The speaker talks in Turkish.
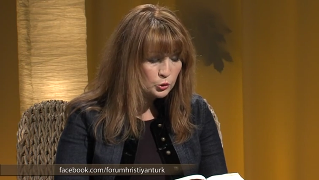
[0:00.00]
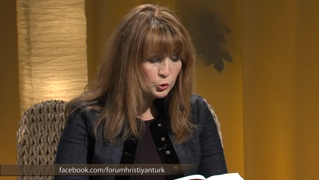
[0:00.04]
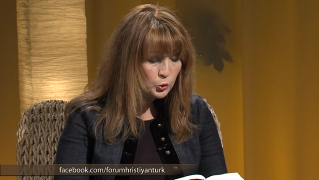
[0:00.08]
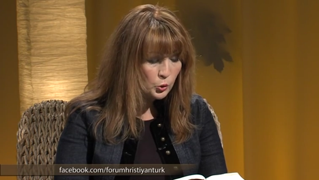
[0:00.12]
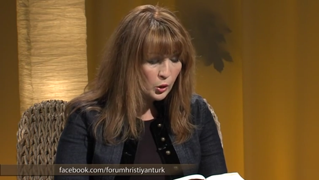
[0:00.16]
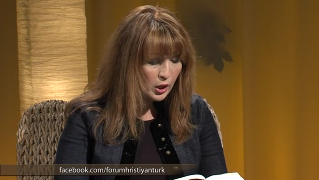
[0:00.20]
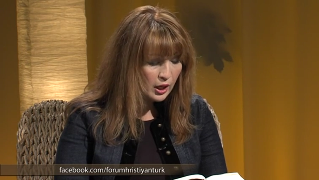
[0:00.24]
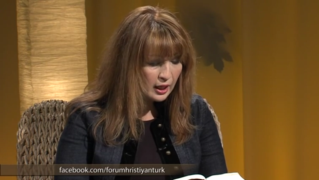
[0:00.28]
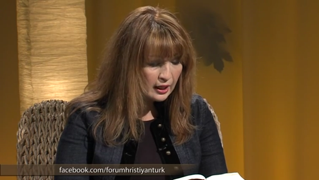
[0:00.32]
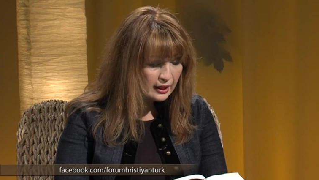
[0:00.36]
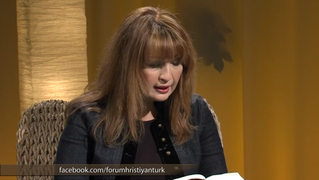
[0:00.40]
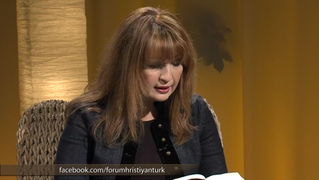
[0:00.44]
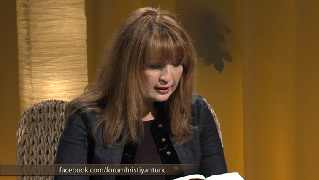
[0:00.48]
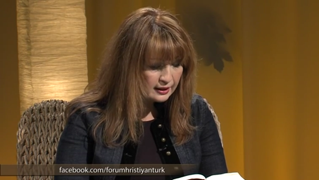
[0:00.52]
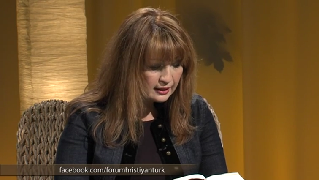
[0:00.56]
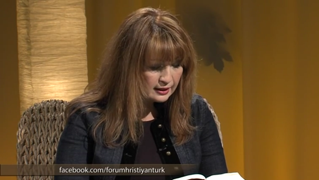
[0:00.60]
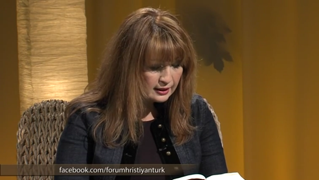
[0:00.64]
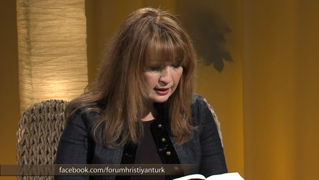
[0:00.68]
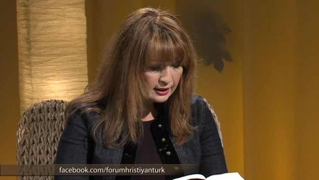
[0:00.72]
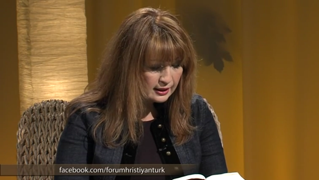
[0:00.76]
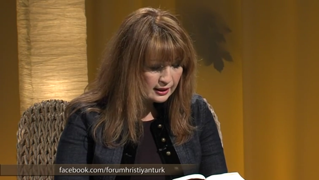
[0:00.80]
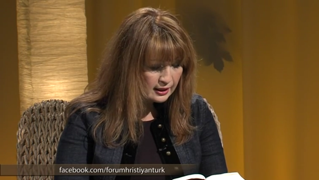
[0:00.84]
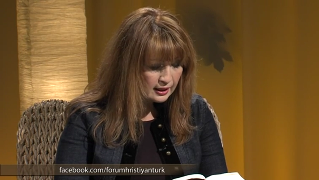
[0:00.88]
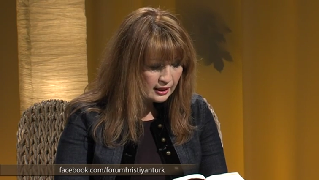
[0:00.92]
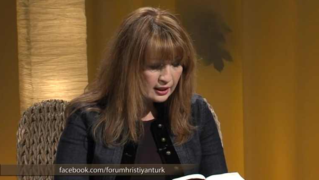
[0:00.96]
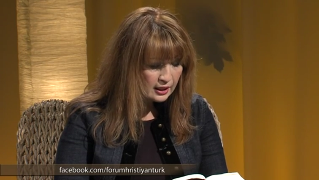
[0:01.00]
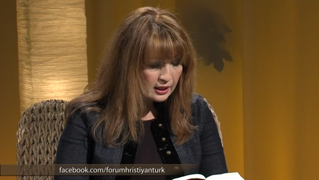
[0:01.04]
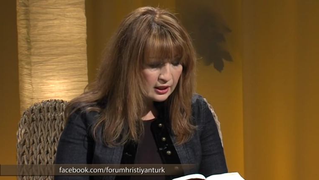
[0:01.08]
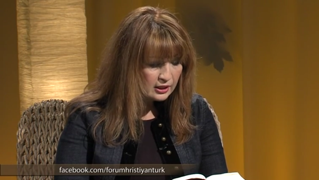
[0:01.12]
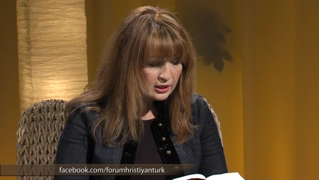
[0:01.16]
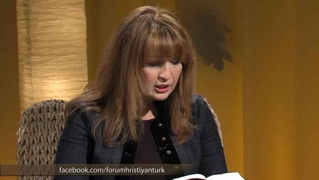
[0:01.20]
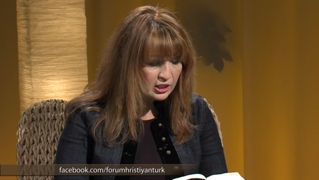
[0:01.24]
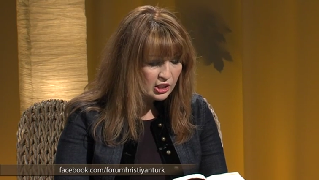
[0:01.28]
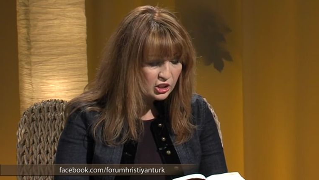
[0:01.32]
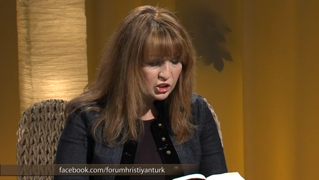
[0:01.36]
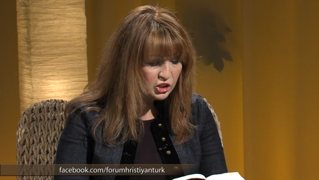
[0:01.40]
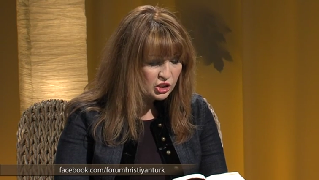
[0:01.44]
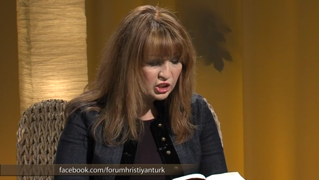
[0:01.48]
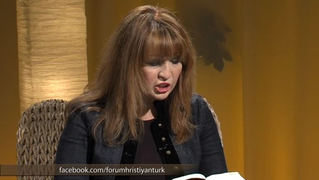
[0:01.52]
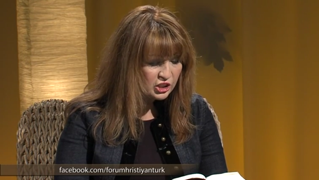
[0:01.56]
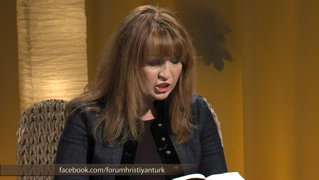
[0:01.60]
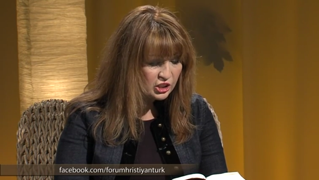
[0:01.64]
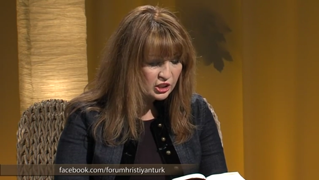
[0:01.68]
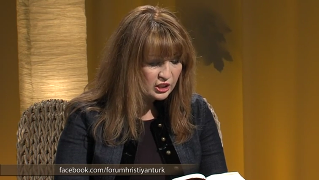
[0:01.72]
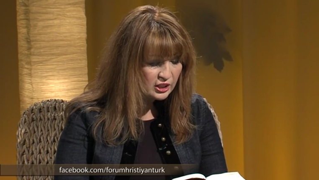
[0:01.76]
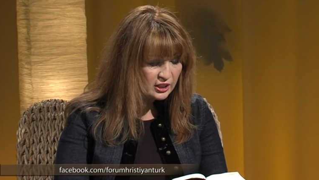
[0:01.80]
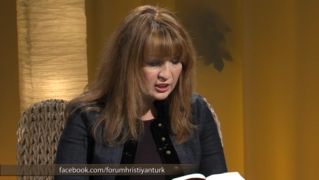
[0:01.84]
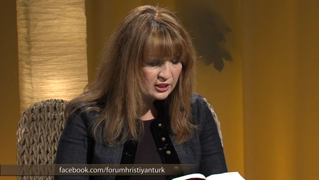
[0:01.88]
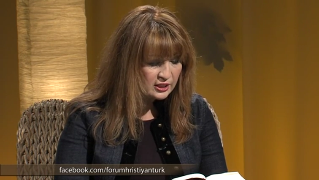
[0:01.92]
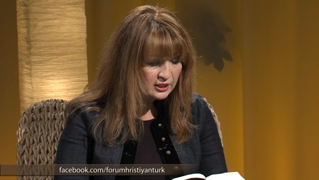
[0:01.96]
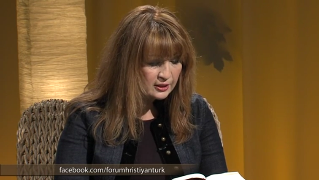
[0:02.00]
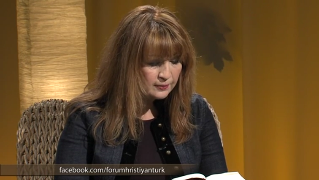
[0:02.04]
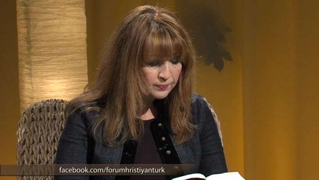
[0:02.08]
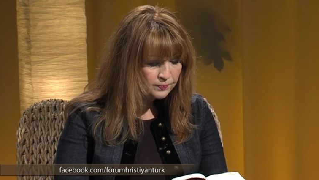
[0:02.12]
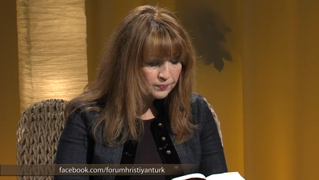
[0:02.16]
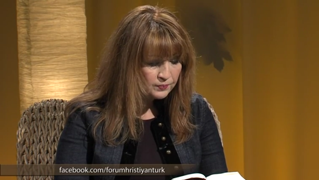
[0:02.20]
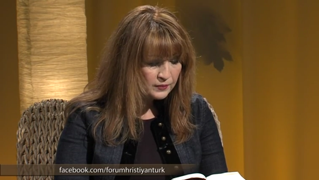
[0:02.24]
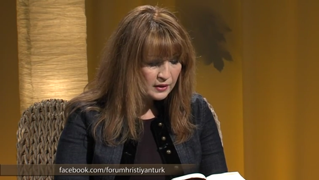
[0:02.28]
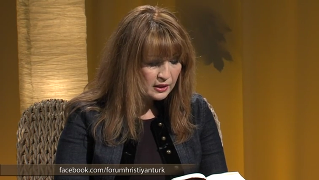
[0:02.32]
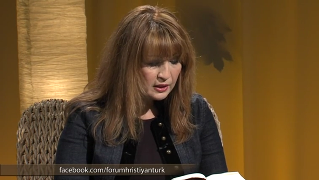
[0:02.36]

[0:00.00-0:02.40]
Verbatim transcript: Dua edin ki kaçışınız